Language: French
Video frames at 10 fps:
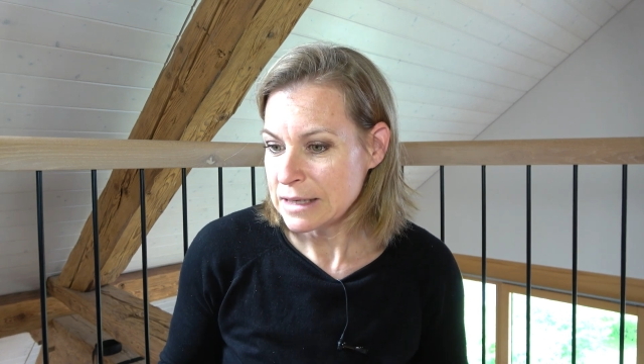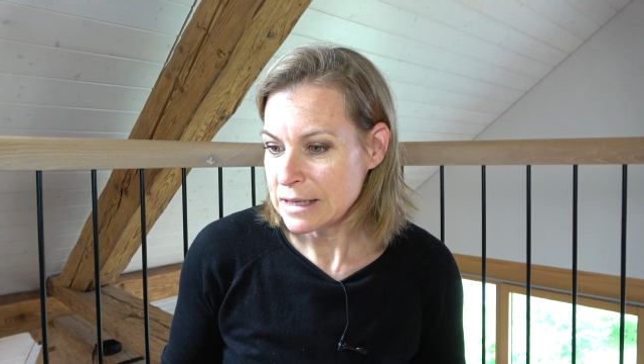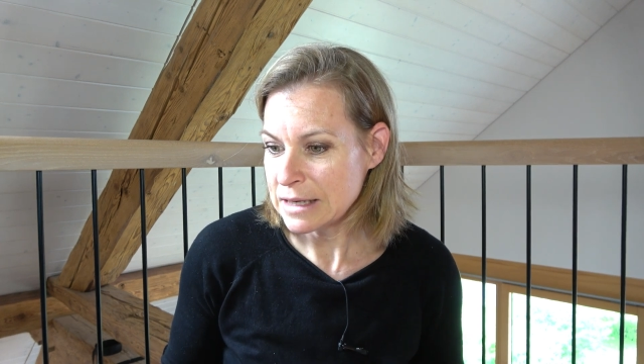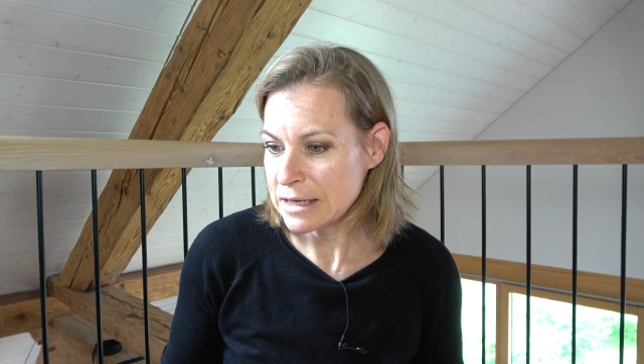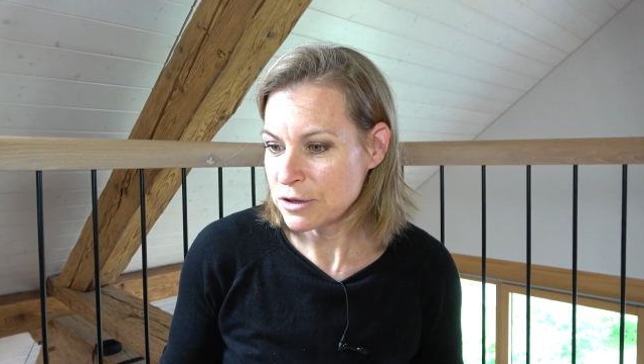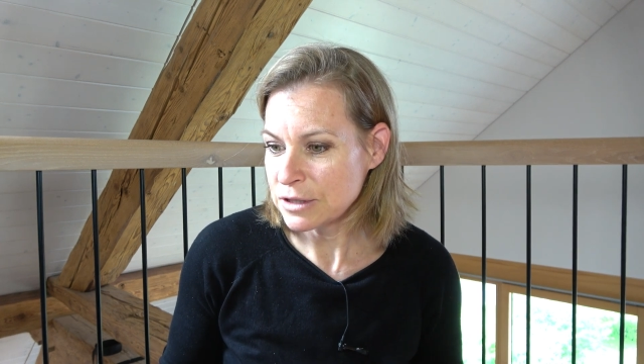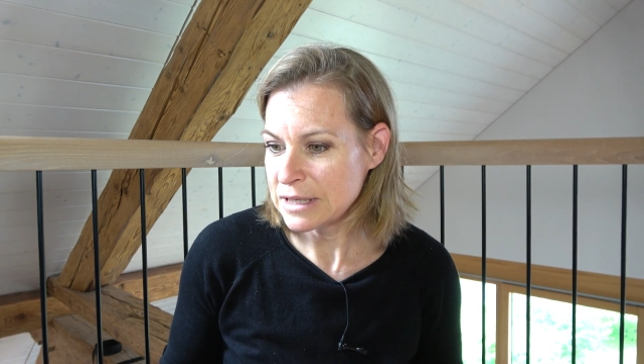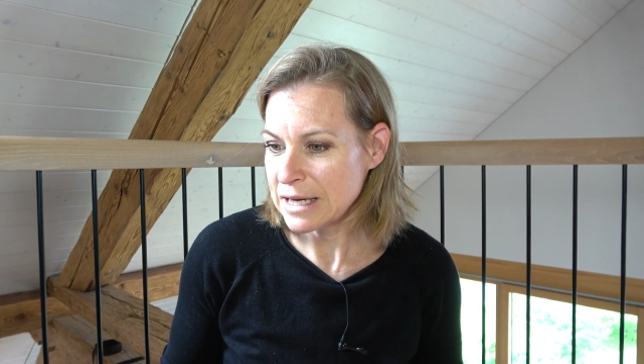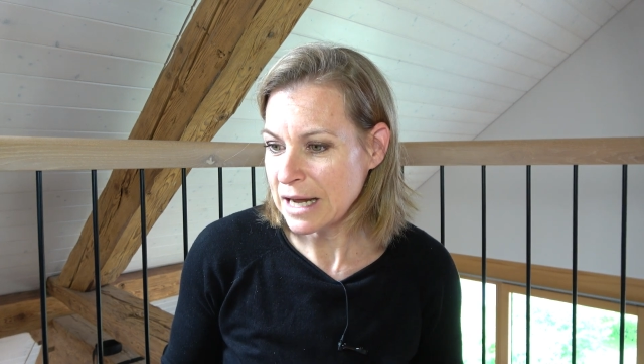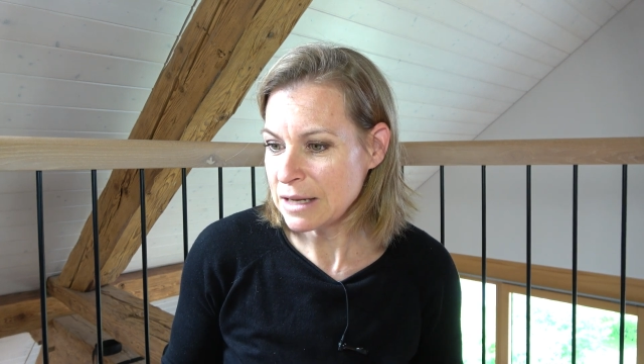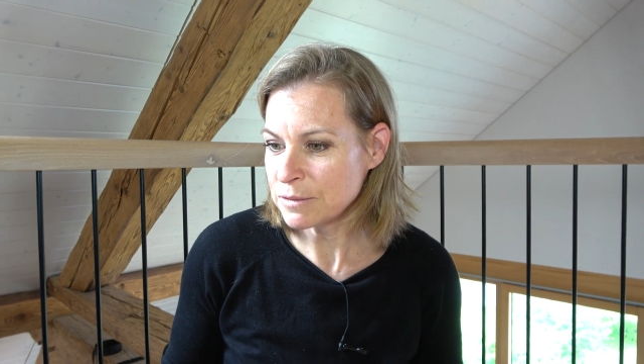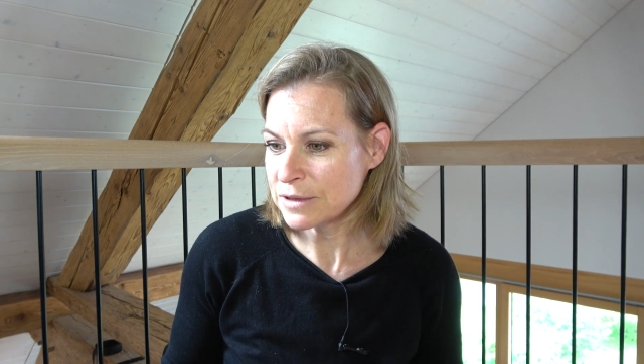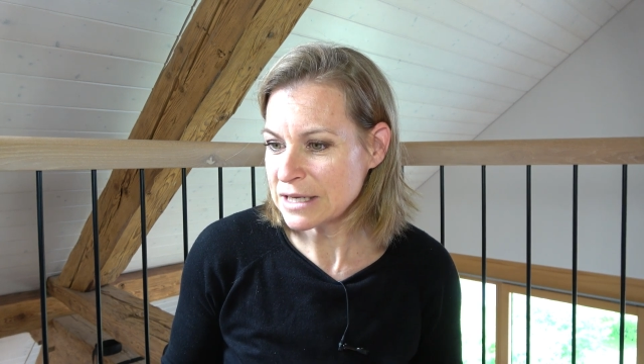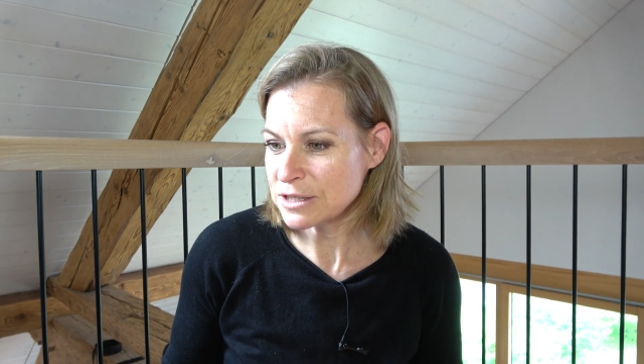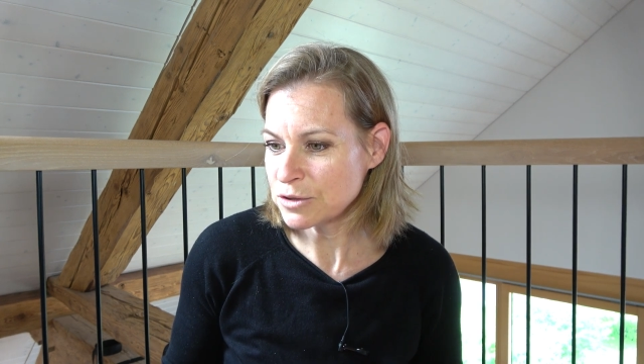Et côté
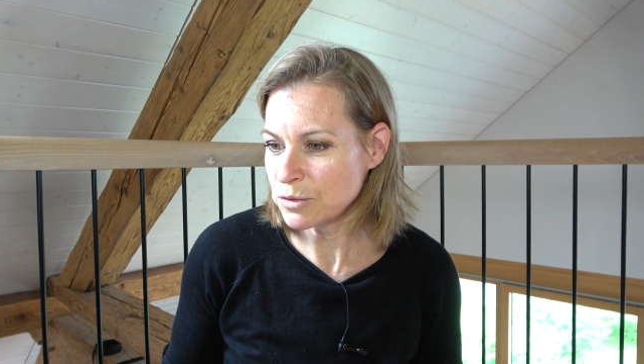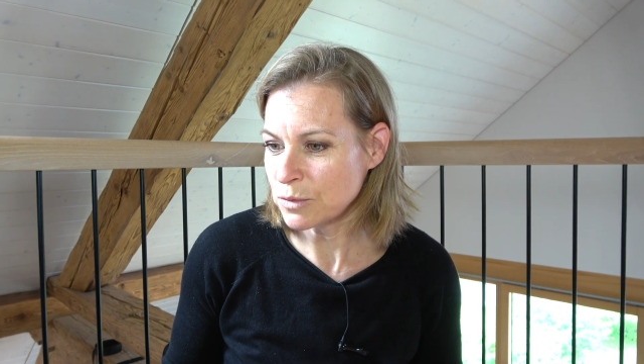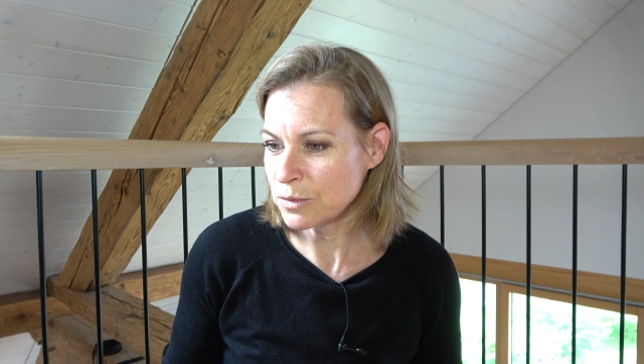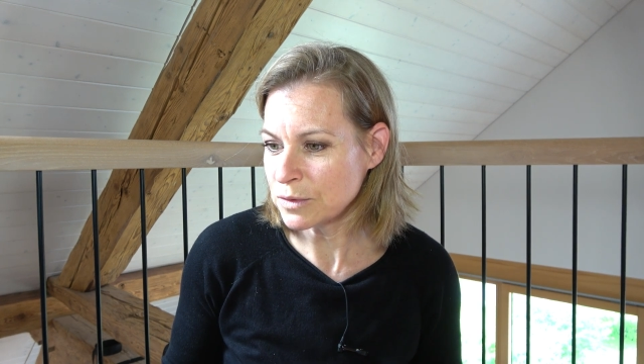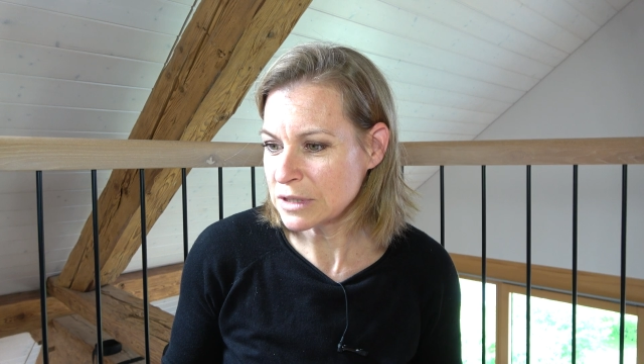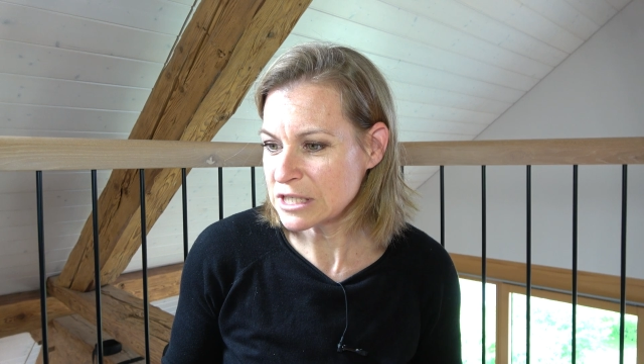alimentation,